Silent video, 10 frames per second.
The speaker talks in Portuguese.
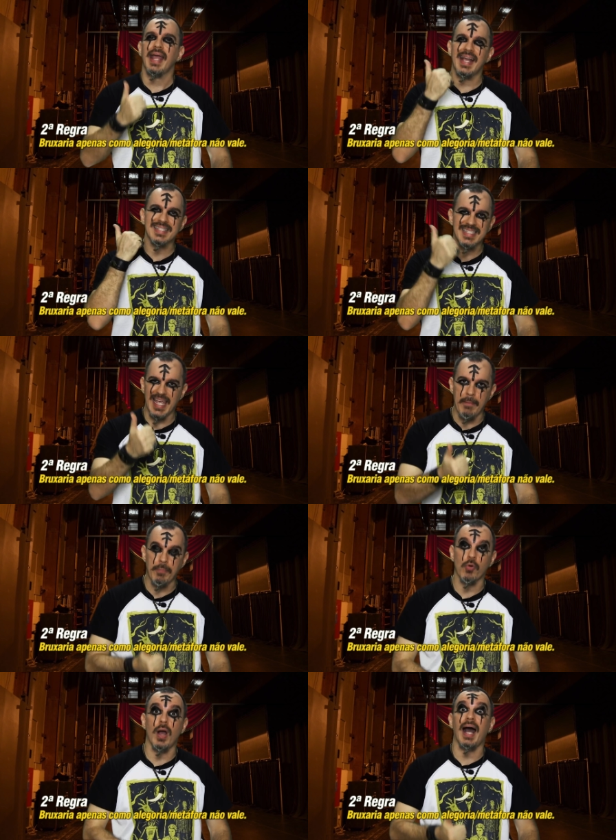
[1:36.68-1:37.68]

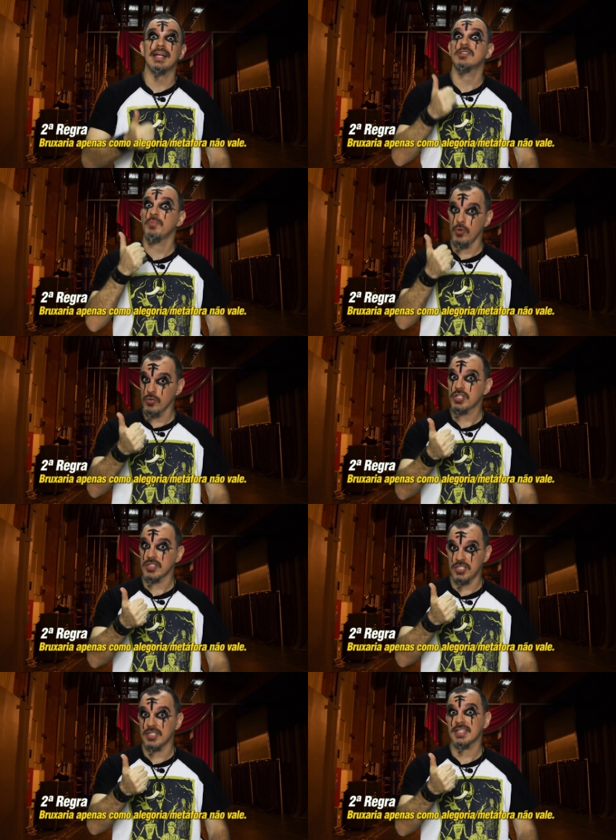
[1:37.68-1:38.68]
Exemplo: As
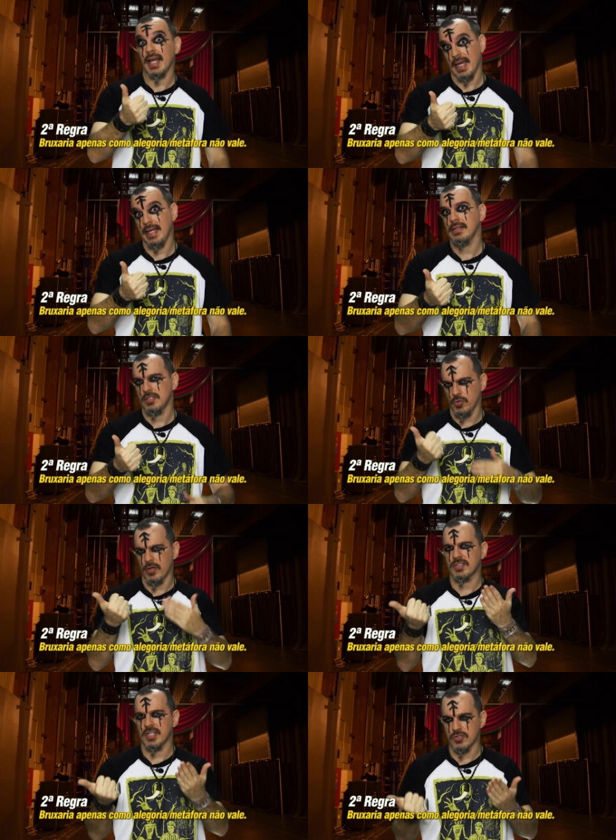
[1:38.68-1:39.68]
Bruxas de Salem, de
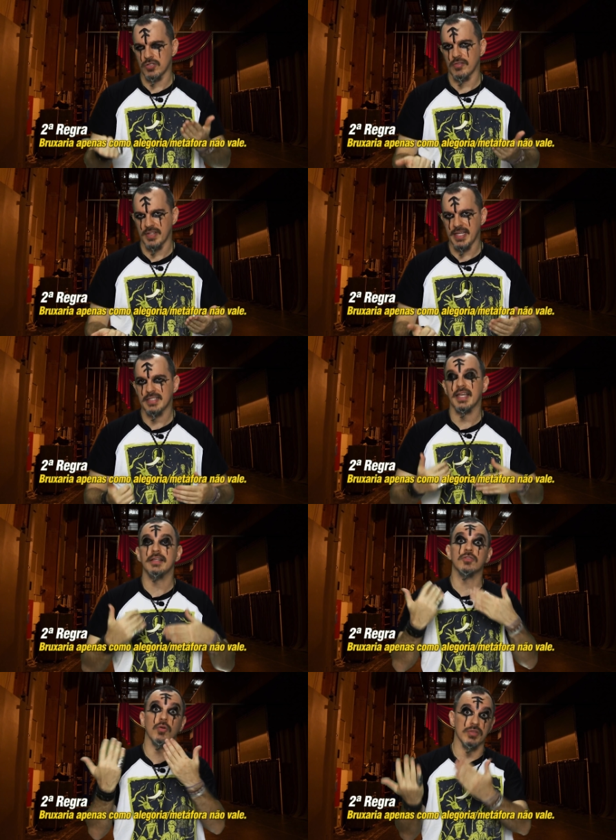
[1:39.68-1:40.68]

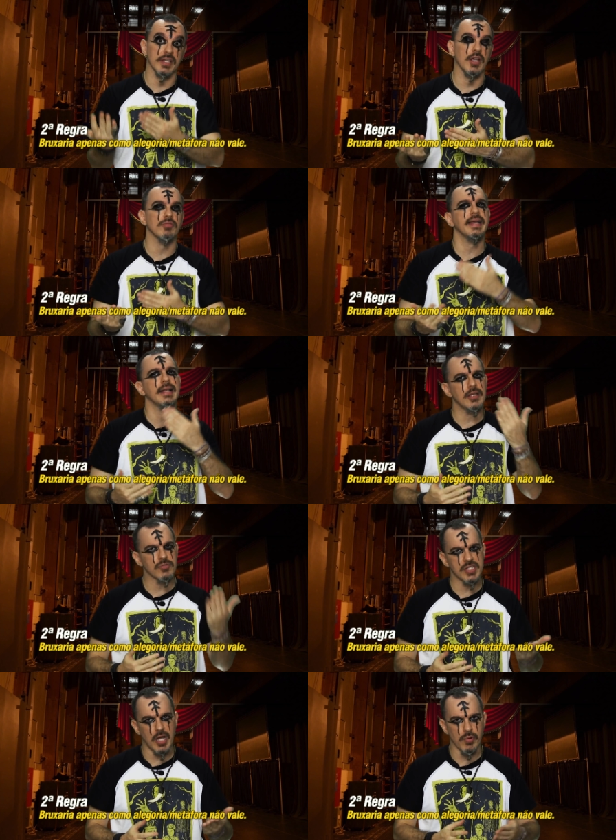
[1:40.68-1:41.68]
1996, com Daniel
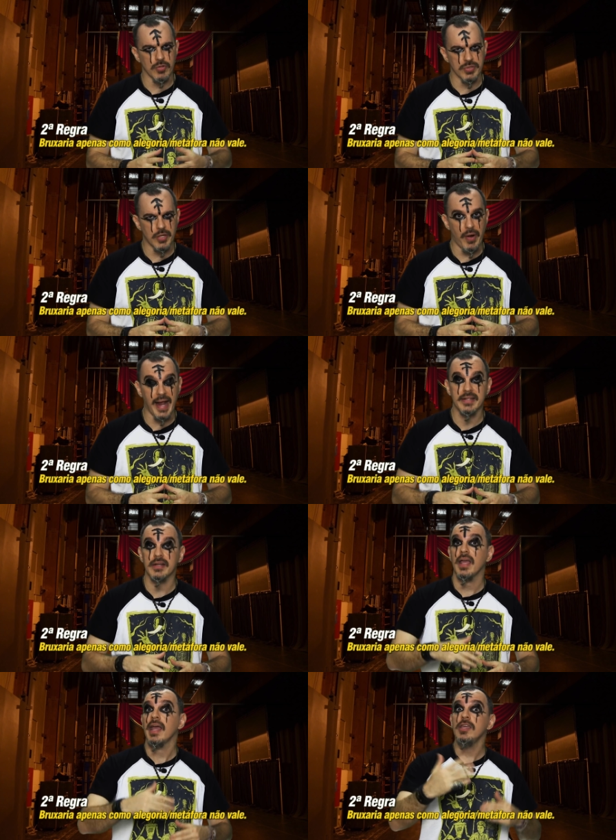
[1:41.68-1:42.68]
Day-Lewis e a Winona Ryder,
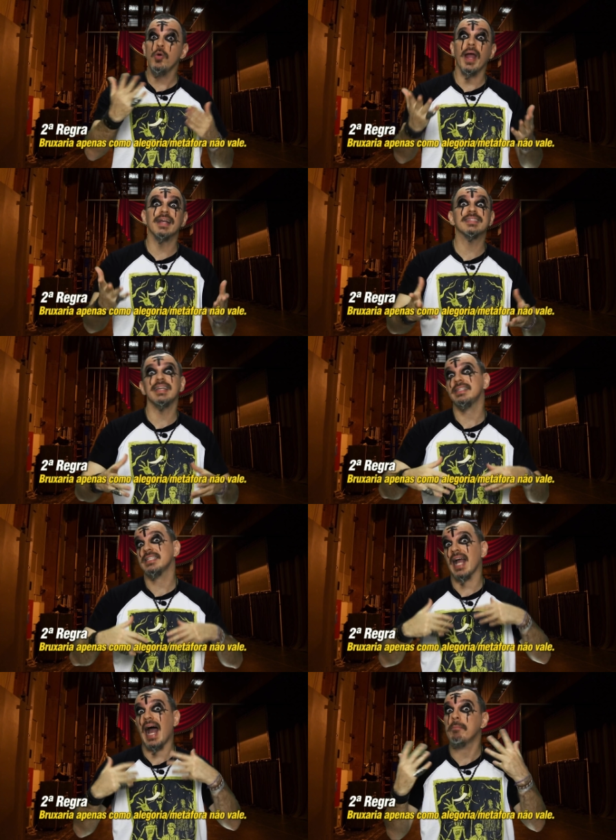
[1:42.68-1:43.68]
e o
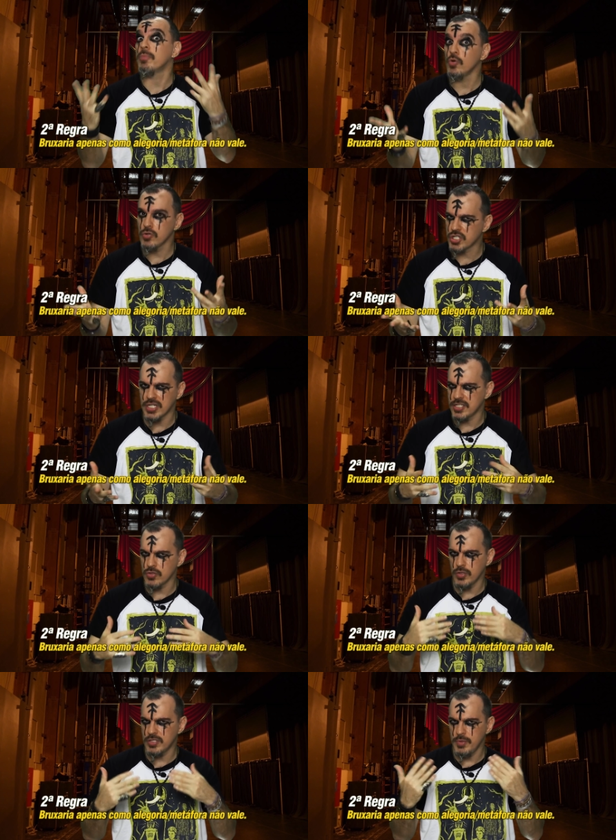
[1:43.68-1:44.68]
recente A Bruxa, de
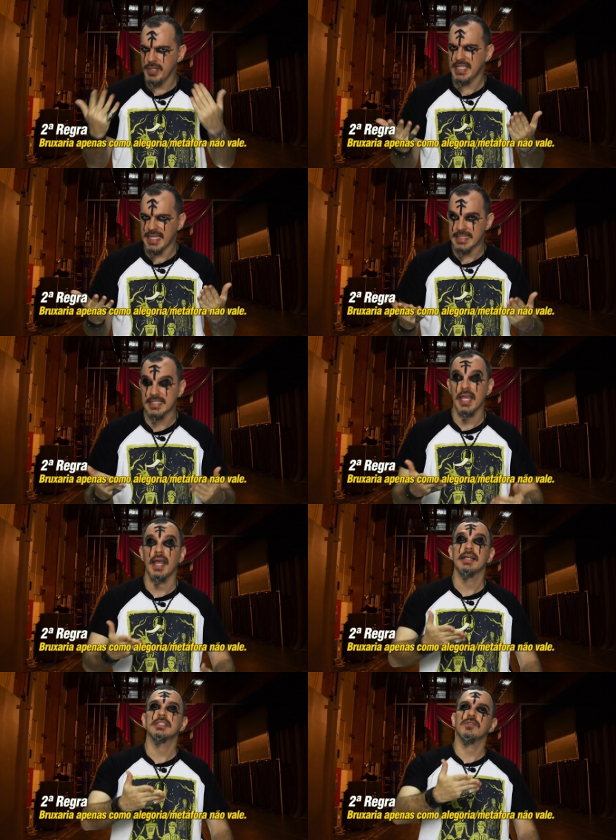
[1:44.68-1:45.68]
2015.
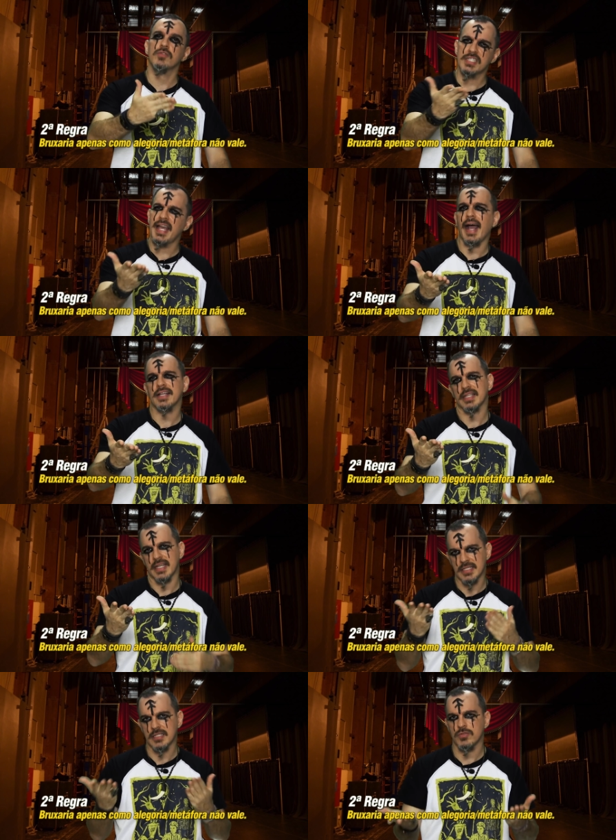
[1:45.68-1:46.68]
Se você acha
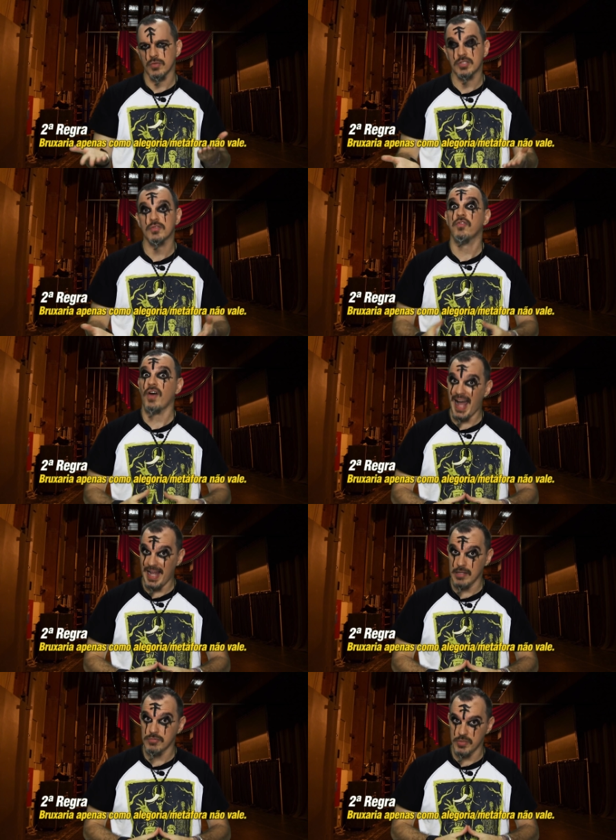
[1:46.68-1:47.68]
que esses filmes
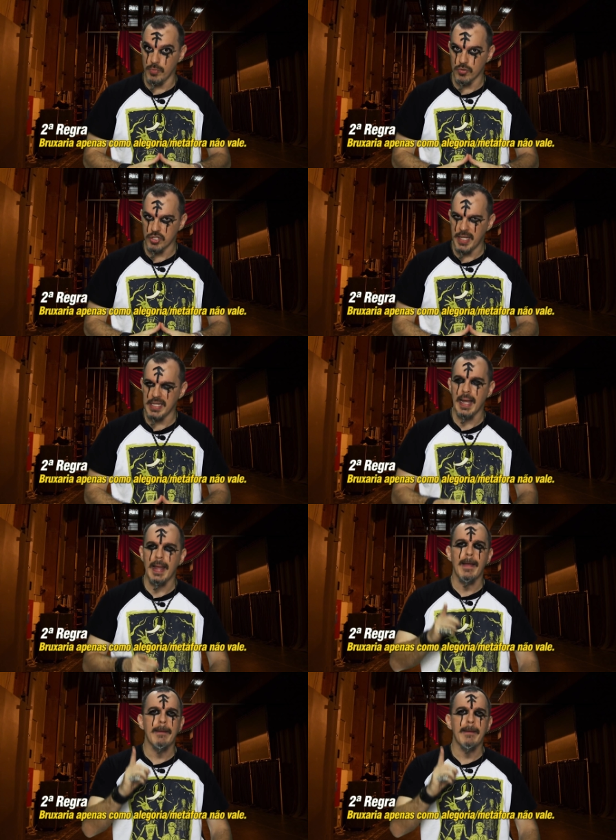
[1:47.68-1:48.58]
falam de bruxaria,